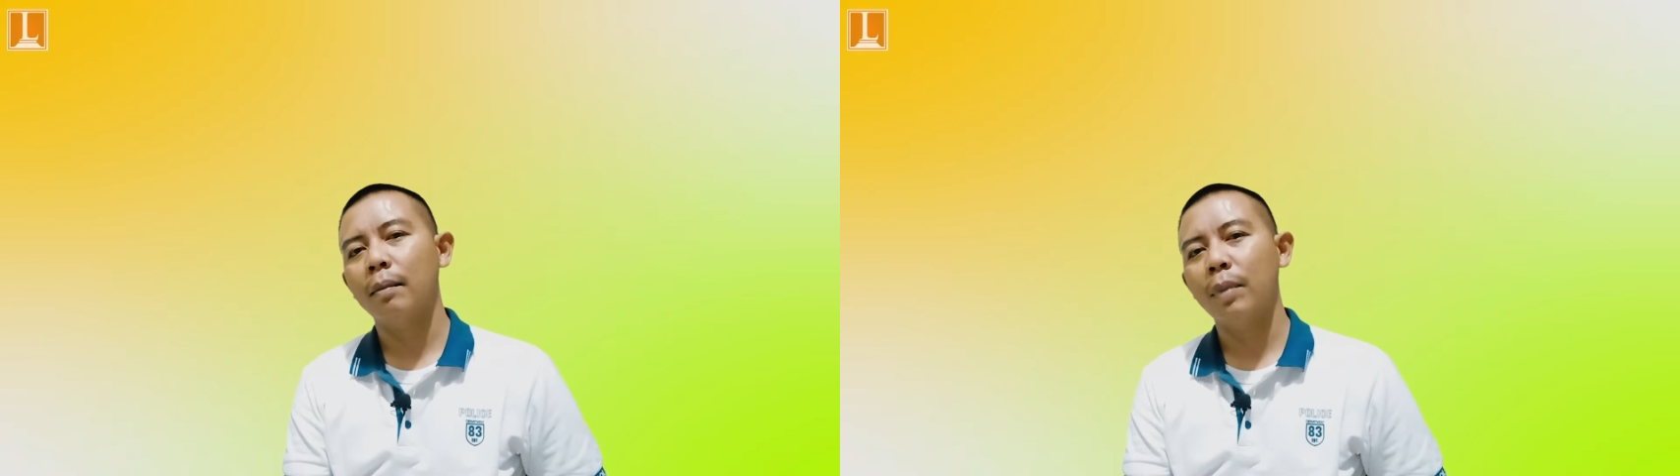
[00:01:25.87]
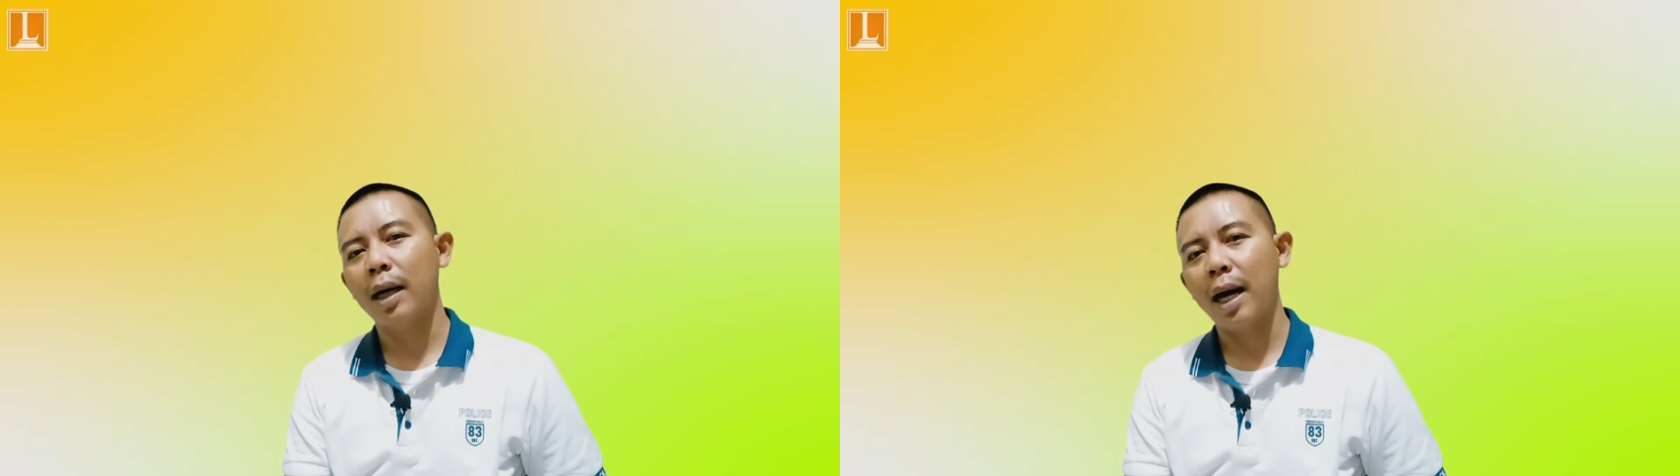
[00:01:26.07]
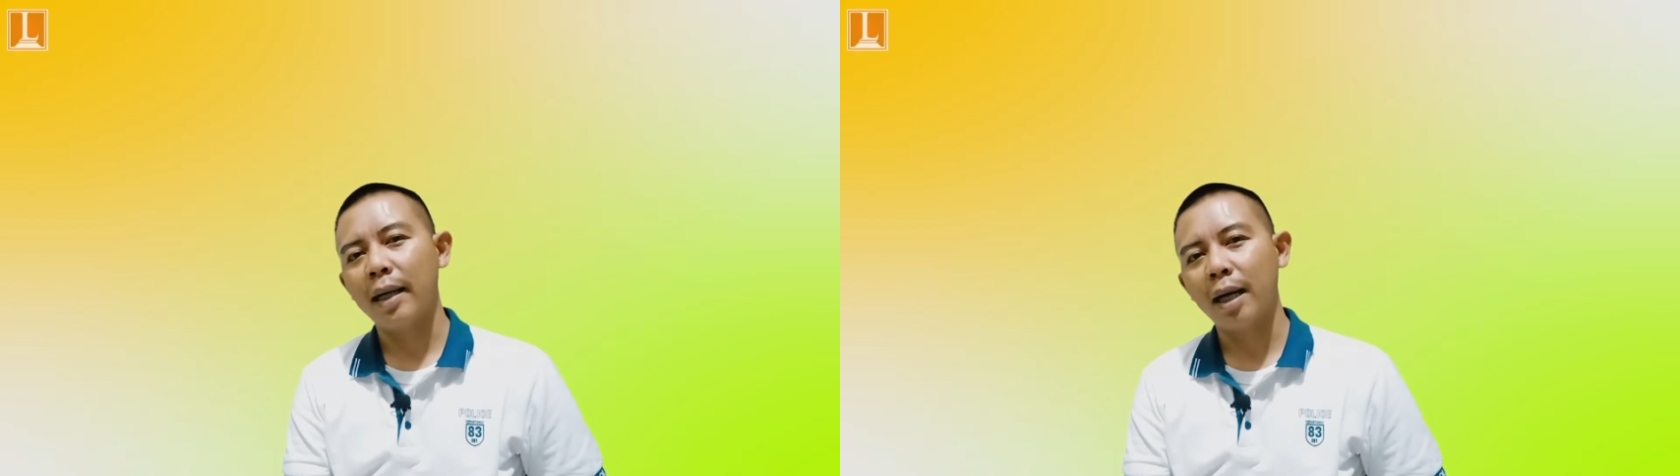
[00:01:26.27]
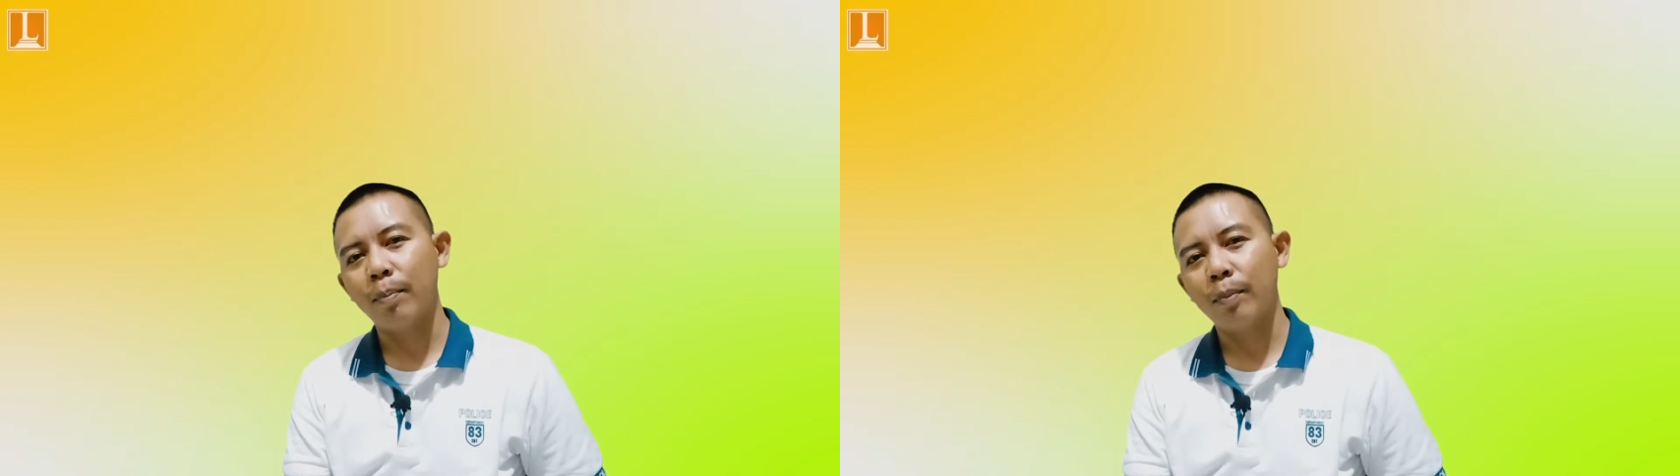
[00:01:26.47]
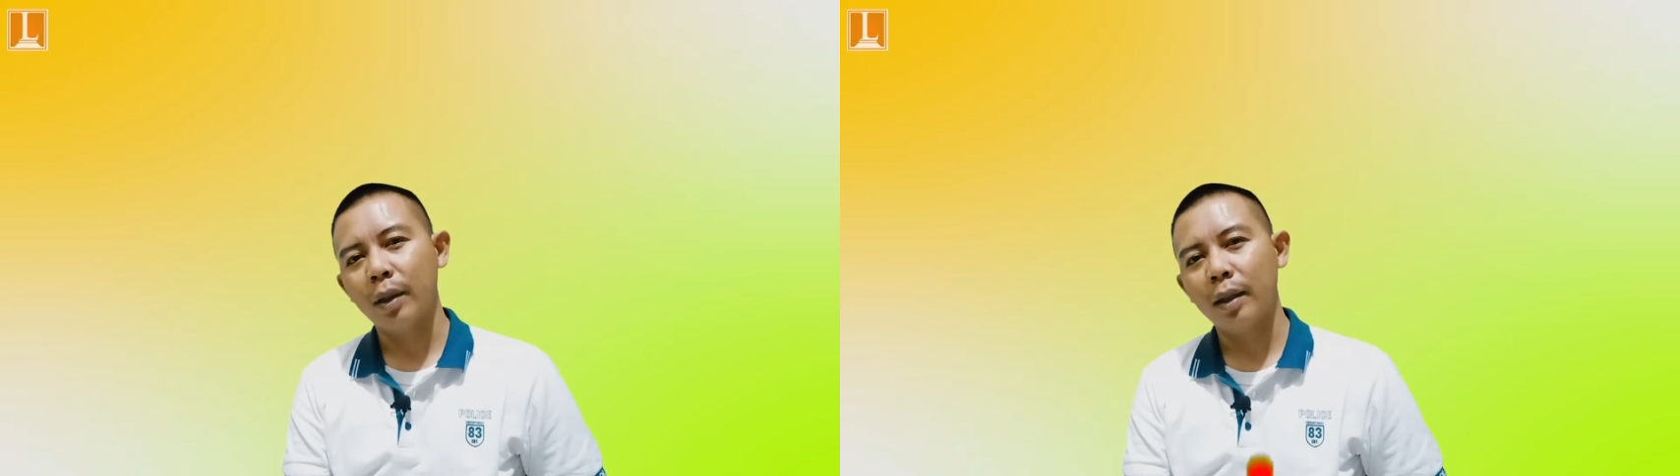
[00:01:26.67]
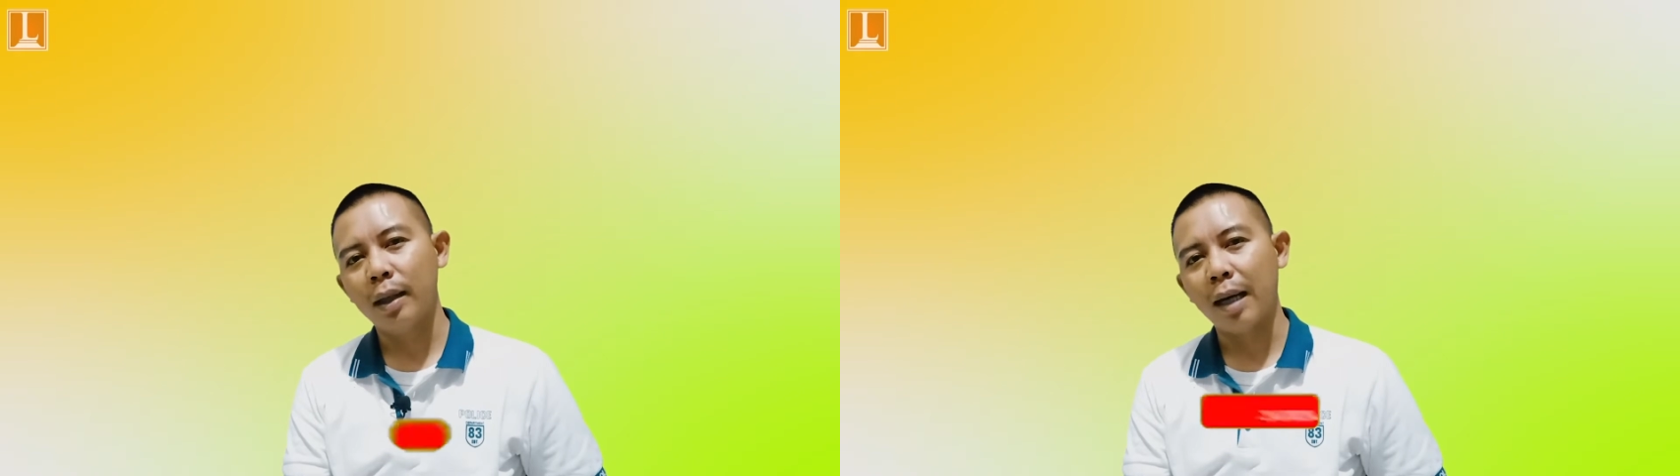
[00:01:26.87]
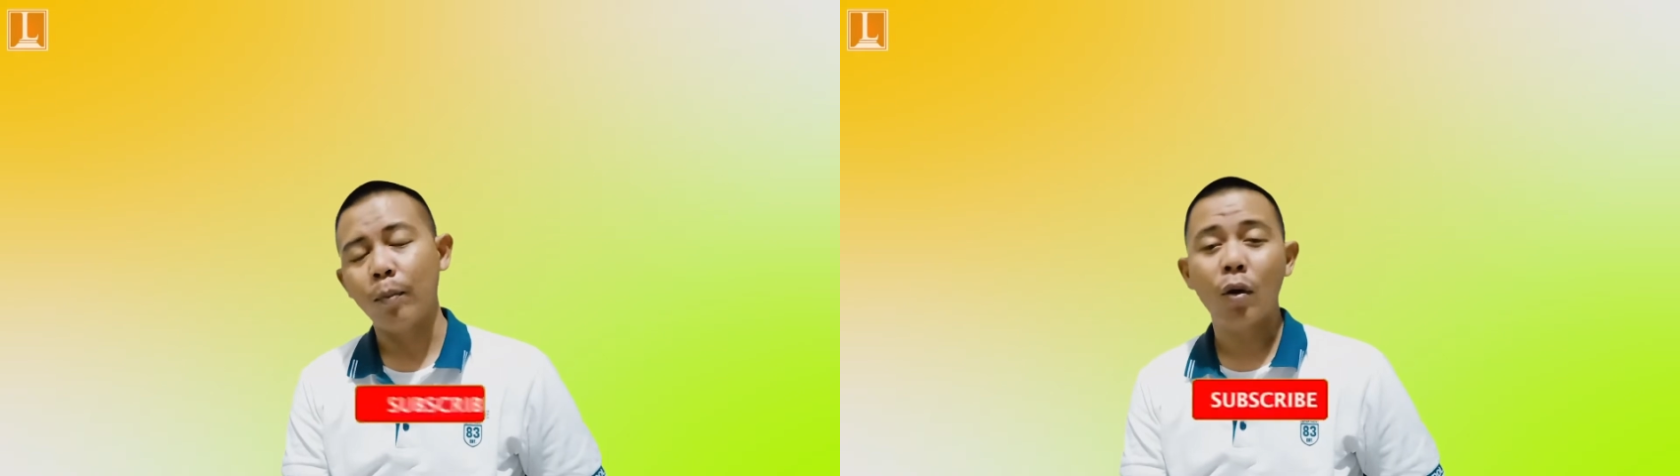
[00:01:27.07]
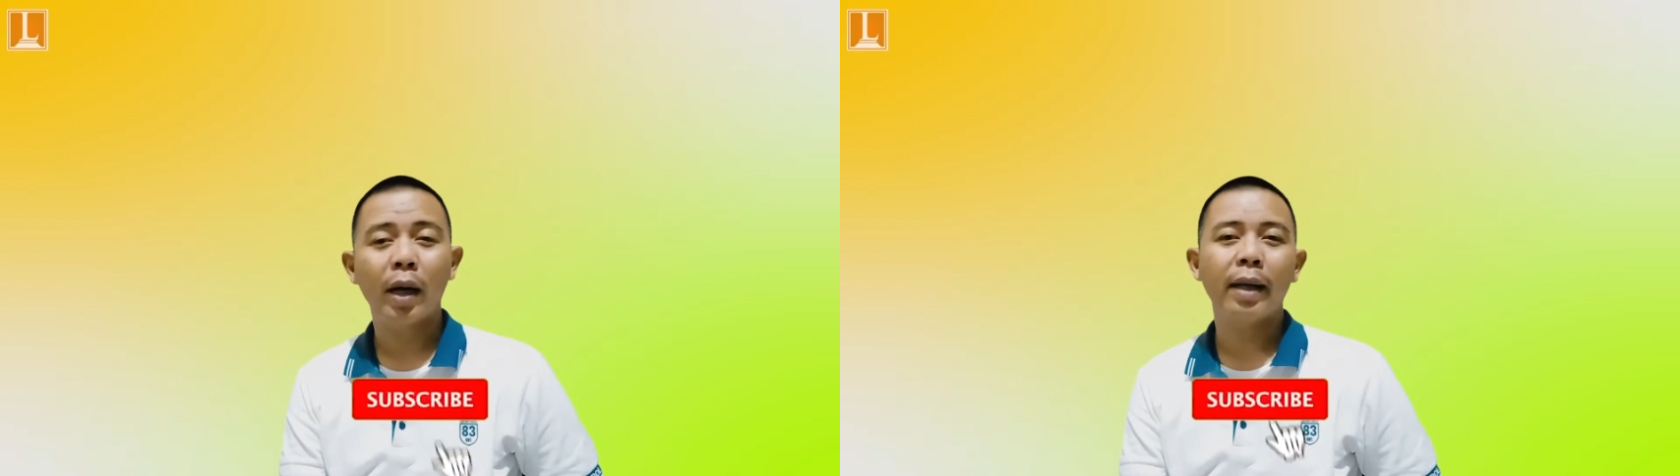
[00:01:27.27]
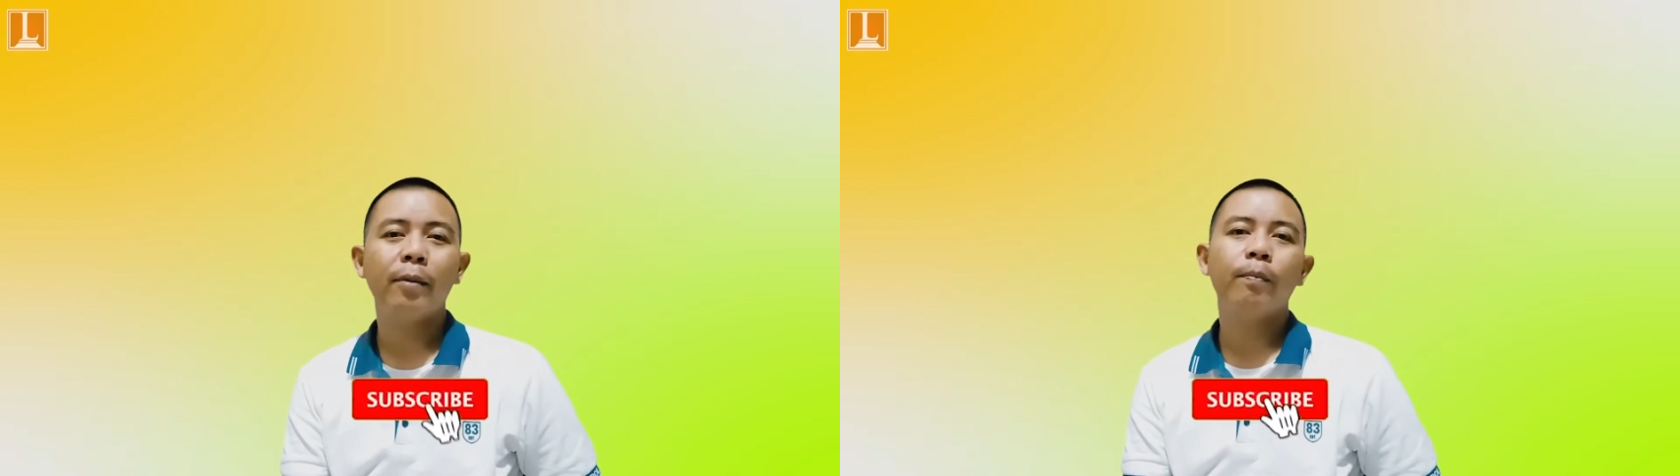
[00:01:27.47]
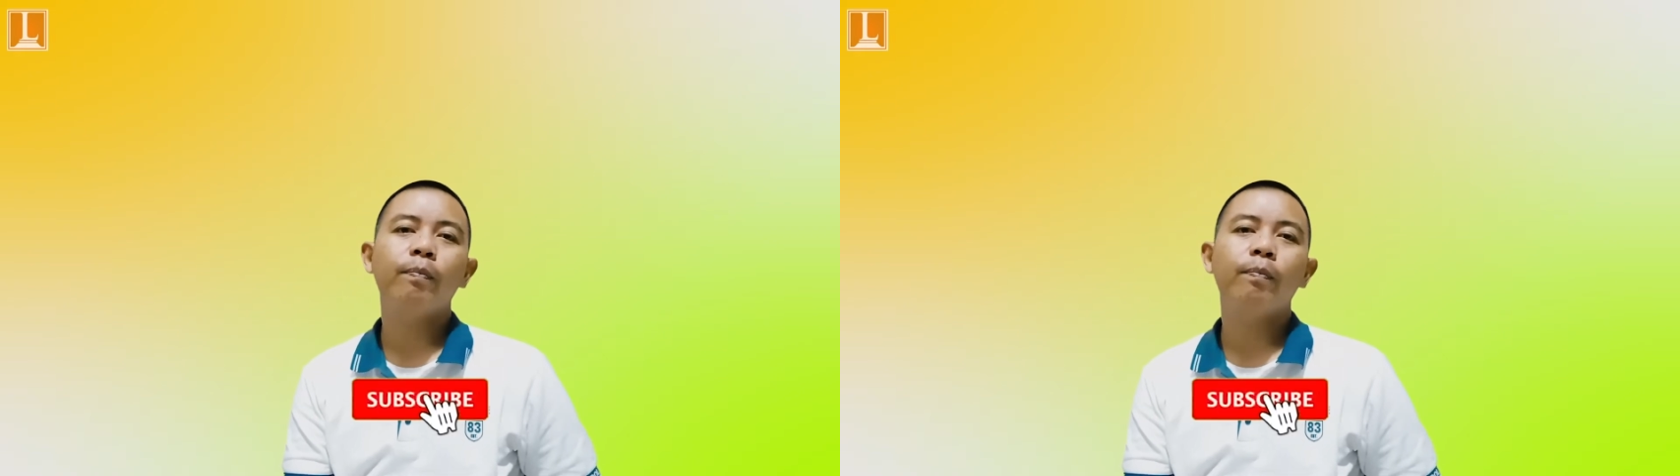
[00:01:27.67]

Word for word: menghadapi advokat